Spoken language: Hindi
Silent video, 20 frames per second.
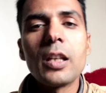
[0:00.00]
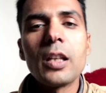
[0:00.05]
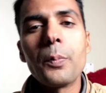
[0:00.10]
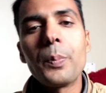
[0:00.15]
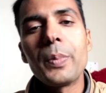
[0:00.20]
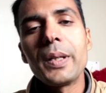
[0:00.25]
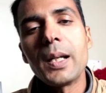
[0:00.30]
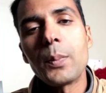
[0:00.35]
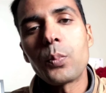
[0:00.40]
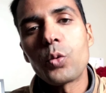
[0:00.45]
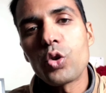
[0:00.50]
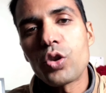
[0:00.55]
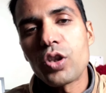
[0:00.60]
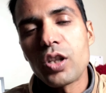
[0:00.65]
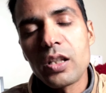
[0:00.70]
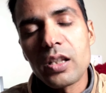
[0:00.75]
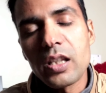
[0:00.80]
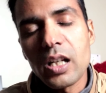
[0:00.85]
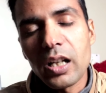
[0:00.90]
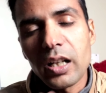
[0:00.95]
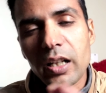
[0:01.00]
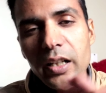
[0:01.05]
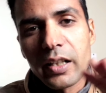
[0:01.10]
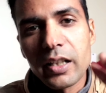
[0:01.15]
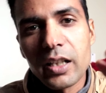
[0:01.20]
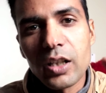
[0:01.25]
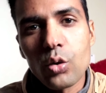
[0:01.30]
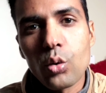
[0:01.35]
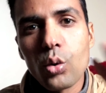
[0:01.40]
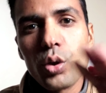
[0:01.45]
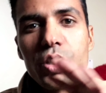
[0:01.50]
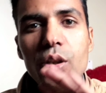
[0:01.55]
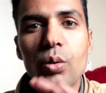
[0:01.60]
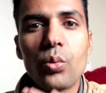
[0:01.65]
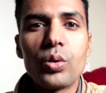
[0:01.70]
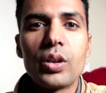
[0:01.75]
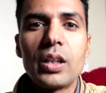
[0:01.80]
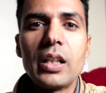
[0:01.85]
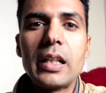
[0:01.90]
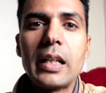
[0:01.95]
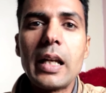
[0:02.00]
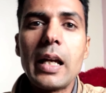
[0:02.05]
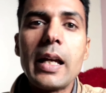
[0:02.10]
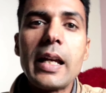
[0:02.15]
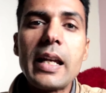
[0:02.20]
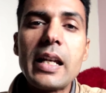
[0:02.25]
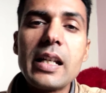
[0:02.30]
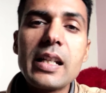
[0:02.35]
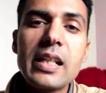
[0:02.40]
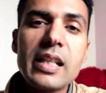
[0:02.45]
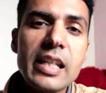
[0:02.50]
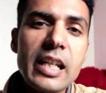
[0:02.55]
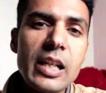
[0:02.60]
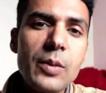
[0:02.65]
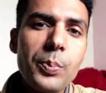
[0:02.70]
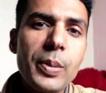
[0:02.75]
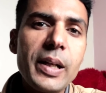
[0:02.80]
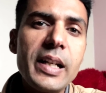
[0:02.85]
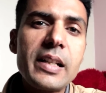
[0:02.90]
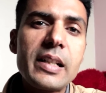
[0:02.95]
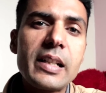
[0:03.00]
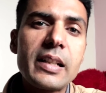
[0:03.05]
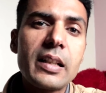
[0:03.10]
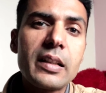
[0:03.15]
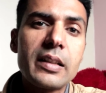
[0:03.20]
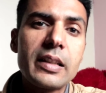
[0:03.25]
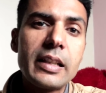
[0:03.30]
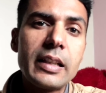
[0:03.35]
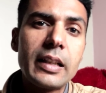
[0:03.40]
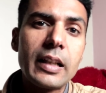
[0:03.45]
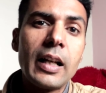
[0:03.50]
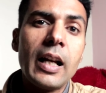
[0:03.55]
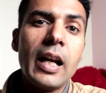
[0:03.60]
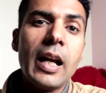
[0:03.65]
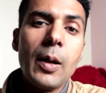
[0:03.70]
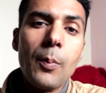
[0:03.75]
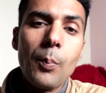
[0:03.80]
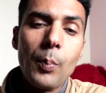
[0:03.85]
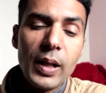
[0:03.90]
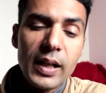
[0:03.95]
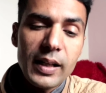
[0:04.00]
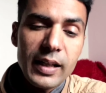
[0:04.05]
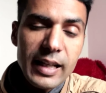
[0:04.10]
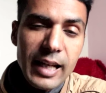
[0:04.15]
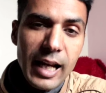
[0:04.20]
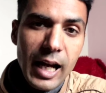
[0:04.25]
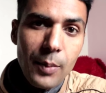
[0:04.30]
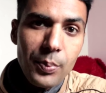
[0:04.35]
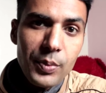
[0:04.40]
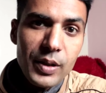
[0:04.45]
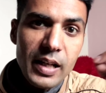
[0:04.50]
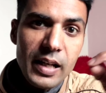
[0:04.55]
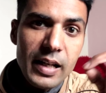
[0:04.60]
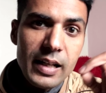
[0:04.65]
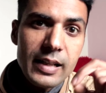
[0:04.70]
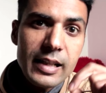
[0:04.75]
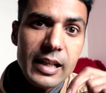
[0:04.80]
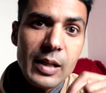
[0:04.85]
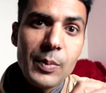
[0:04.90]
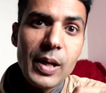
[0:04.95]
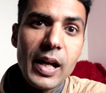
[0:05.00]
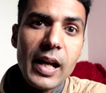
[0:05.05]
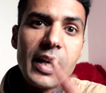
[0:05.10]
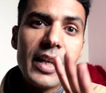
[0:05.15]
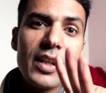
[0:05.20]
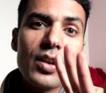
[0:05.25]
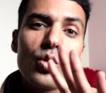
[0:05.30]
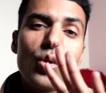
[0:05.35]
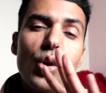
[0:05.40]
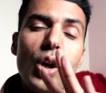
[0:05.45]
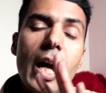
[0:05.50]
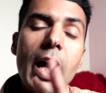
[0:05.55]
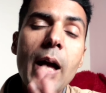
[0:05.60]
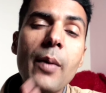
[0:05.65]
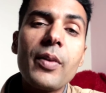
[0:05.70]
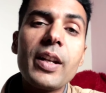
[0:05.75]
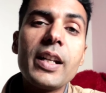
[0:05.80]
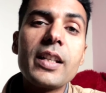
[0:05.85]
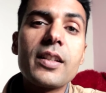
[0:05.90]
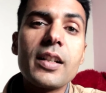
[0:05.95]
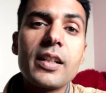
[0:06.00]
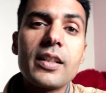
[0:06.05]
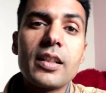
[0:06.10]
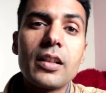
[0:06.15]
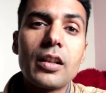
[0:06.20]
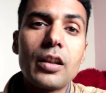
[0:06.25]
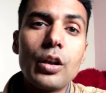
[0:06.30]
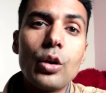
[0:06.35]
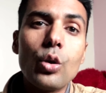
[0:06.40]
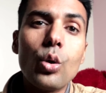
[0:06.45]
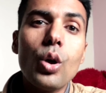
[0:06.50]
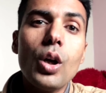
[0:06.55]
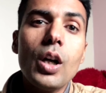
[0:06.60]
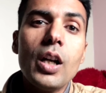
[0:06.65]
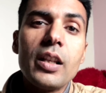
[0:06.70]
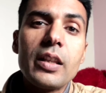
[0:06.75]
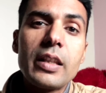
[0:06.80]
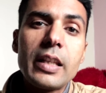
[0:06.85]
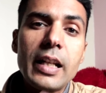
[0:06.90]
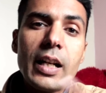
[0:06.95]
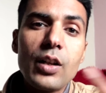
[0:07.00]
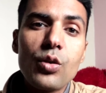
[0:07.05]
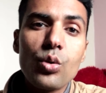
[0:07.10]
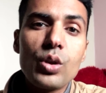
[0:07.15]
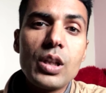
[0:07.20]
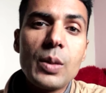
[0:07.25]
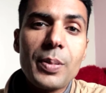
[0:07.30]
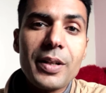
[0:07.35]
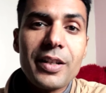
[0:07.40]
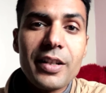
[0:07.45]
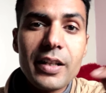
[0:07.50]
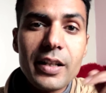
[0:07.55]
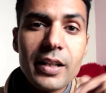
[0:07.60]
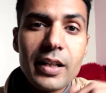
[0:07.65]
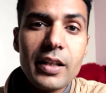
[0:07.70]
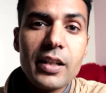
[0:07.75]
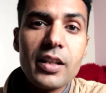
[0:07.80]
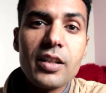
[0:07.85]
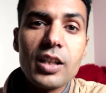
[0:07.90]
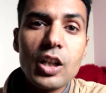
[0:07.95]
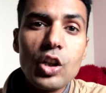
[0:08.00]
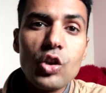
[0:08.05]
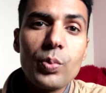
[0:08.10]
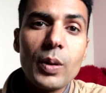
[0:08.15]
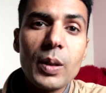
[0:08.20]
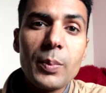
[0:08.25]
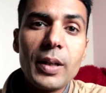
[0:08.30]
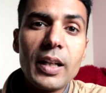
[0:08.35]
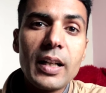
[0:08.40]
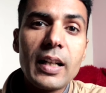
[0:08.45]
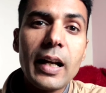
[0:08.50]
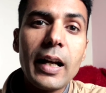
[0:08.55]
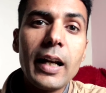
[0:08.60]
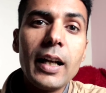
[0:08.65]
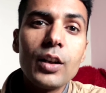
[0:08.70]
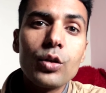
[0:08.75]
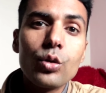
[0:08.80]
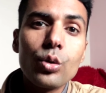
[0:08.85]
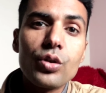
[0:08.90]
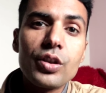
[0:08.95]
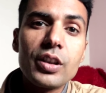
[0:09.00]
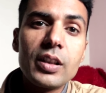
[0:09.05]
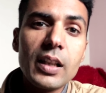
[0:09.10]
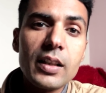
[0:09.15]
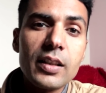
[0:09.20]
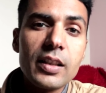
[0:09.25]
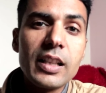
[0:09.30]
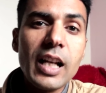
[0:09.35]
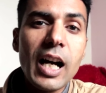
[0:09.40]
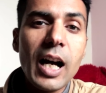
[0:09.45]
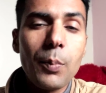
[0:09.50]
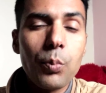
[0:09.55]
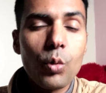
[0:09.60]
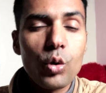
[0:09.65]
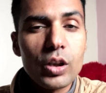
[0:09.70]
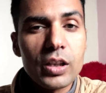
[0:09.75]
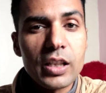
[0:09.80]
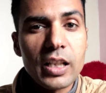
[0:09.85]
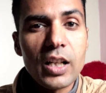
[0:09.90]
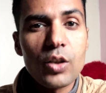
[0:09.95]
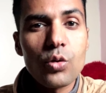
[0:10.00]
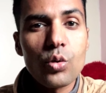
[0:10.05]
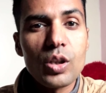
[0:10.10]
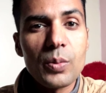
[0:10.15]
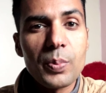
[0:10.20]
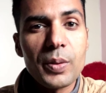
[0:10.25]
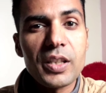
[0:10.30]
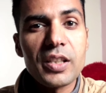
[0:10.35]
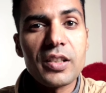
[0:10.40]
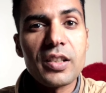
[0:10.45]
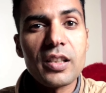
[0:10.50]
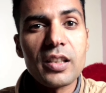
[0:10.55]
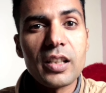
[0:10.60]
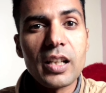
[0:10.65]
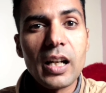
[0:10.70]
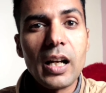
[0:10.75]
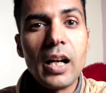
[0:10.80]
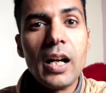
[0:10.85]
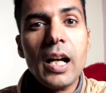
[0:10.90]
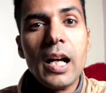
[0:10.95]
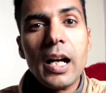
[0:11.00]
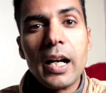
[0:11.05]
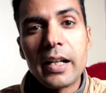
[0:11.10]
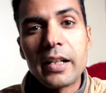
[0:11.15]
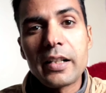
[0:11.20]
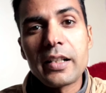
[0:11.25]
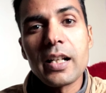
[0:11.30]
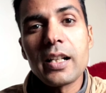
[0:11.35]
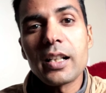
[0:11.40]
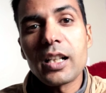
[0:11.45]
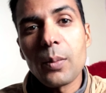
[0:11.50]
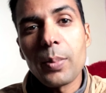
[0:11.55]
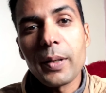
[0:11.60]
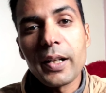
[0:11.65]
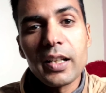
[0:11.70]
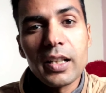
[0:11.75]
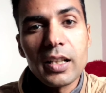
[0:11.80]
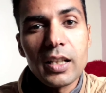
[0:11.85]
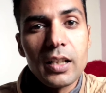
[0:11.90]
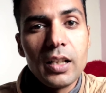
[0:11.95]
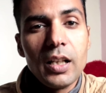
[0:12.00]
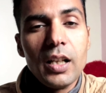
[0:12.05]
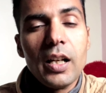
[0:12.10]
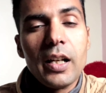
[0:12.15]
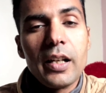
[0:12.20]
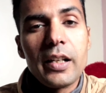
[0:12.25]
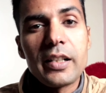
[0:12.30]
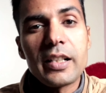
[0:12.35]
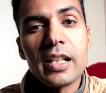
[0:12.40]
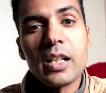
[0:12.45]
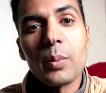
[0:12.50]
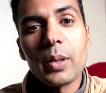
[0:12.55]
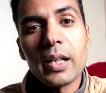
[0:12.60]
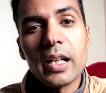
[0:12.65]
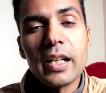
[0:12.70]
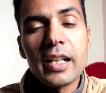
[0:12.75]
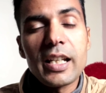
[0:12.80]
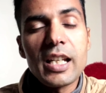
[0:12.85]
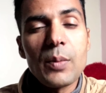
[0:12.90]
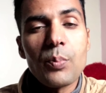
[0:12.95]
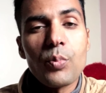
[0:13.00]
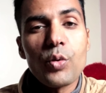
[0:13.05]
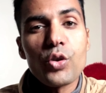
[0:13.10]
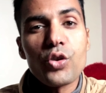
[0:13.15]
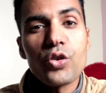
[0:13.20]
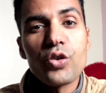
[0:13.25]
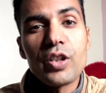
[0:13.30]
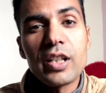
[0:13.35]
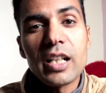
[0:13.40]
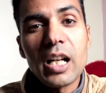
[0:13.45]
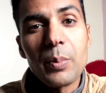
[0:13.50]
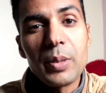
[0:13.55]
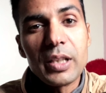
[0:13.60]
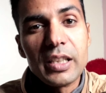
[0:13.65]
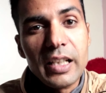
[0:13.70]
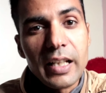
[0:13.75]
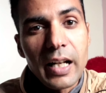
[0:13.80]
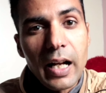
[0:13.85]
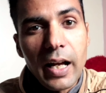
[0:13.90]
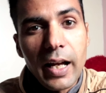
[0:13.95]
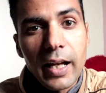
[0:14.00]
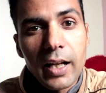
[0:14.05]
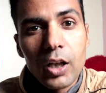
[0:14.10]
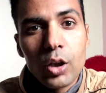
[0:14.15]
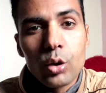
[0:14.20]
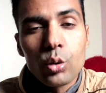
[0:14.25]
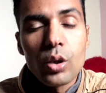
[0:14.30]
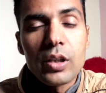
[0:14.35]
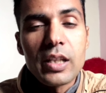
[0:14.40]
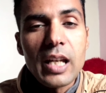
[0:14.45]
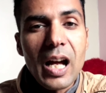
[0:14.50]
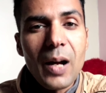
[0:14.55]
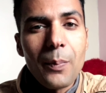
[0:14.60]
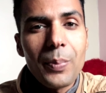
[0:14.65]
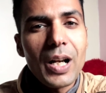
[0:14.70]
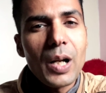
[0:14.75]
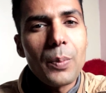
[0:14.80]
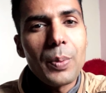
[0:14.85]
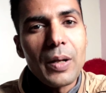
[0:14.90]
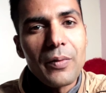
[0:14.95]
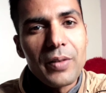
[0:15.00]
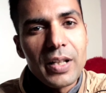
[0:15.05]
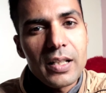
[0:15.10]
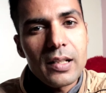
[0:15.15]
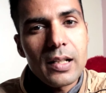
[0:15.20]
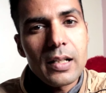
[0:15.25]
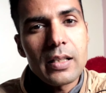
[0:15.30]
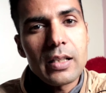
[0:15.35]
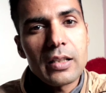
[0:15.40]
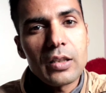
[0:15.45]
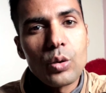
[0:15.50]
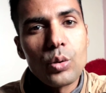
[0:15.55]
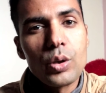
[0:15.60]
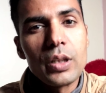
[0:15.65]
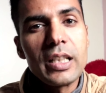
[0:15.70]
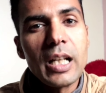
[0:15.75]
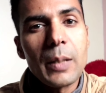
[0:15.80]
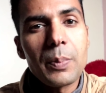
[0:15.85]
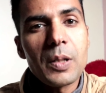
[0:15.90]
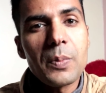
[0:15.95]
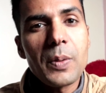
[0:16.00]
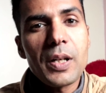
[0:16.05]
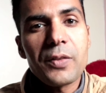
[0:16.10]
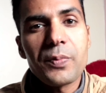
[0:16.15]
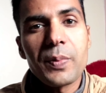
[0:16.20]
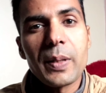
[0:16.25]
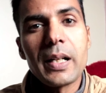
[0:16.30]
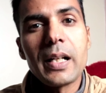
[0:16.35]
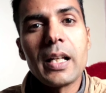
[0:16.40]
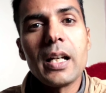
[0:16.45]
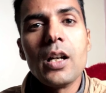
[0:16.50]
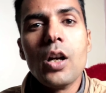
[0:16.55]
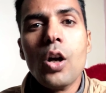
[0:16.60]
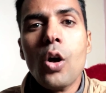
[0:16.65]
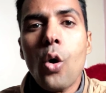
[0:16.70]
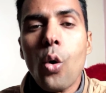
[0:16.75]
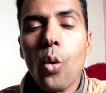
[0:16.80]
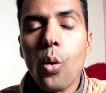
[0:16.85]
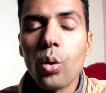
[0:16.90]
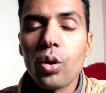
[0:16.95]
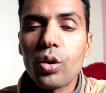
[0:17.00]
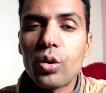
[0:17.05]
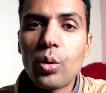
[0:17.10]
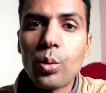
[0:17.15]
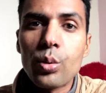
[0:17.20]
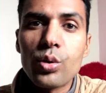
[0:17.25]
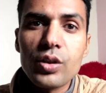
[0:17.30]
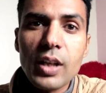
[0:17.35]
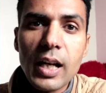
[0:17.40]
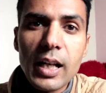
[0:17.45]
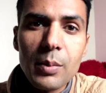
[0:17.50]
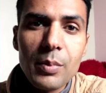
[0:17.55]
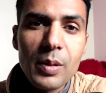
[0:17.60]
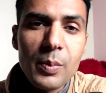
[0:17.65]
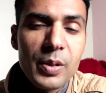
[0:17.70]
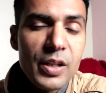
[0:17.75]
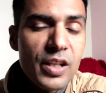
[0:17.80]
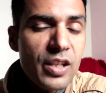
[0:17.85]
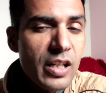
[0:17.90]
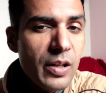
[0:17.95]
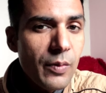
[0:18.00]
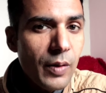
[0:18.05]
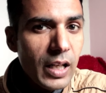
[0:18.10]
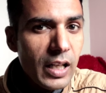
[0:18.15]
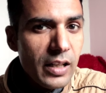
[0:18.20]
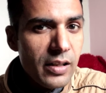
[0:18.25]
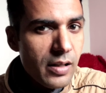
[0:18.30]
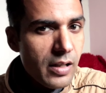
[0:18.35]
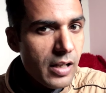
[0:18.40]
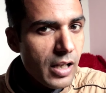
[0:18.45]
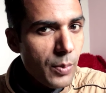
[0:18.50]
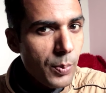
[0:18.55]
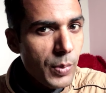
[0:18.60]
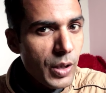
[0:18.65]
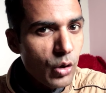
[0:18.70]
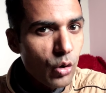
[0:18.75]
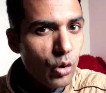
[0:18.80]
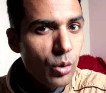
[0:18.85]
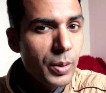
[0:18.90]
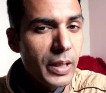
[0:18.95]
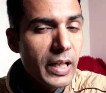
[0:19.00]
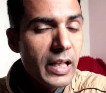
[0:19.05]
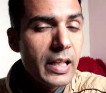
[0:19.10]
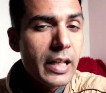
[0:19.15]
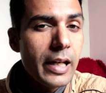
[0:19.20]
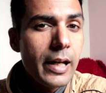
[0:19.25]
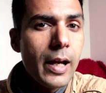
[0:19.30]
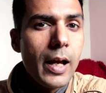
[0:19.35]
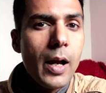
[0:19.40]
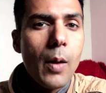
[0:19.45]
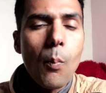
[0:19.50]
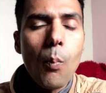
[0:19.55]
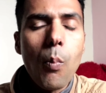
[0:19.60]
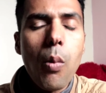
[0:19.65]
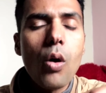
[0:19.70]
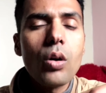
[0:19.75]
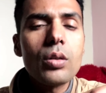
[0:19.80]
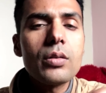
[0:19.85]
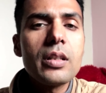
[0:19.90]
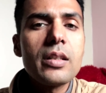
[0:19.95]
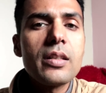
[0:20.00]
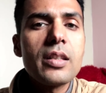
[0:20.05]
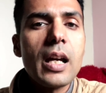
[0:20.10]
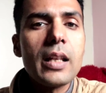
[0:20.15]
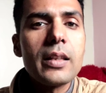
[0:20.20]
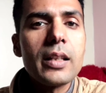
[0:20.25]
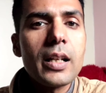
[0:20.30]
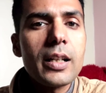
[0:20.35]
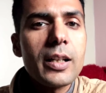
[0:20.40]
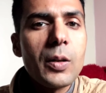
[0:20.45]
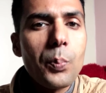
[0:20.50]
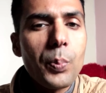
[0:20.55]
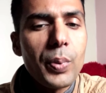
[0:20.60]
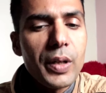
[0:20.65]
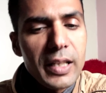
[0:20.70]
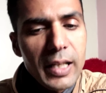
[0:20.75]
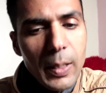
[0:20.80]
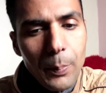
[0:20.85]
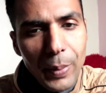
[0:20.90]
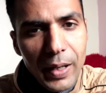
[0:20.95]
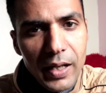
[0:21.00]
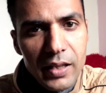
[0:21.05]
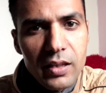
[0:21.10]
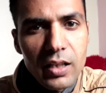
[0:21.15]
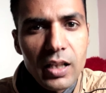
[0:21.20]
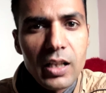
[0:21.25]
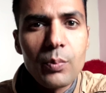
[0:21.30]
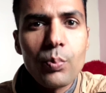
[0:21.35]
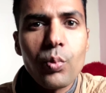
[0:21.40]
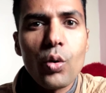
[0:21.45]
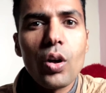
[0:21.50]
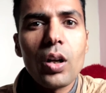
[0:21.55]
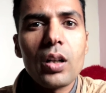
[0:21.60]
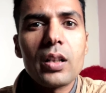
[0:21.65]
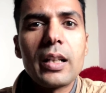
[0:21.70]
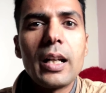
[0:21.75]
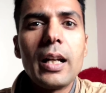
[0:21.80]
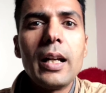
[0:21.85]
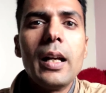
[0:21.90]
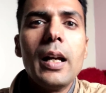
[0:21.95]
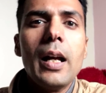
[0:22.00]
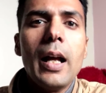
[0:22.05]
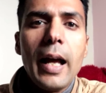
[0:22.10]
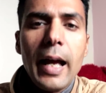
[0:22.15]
तब भी आपको चिंता करने की कोई जरूरत नहीं है एशियन पेंट जैसा शेयर बल्कि आप इस समय इसको एवरेज कर सकते हो तेरह चौदह परसेंट के डिस्काउंट पर मिल रहा है तो सीधा सीधा आपको ये तेरह चौदह प्रतिशत का रिटर्न कमाने की रिटर्न बनाने की अपॉर्चुनिटी अभी दे रहा है तो यहाँ पर आप एवरेज कर सकते हो यदि आपके पास फंड है और नुकसान में बेचने वाला शेयर बिल्कुल भी नहीं है बहुत ही शानदार कंपनी है बेहतरीन प्रोडक्ट है